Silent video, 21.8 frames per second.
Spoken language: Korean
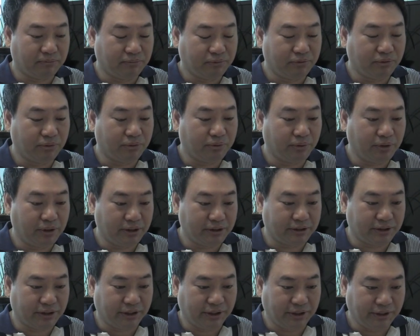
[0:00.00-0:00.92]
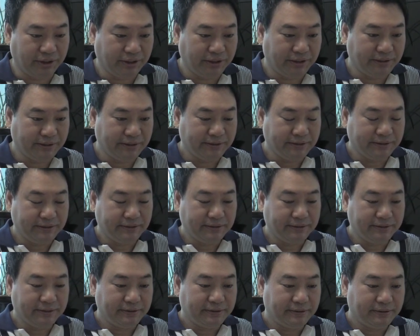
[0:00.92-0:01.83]
물을 통해서
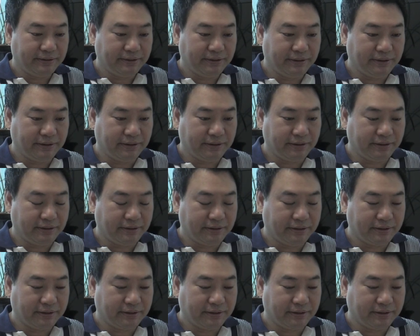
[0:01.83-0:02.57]
어,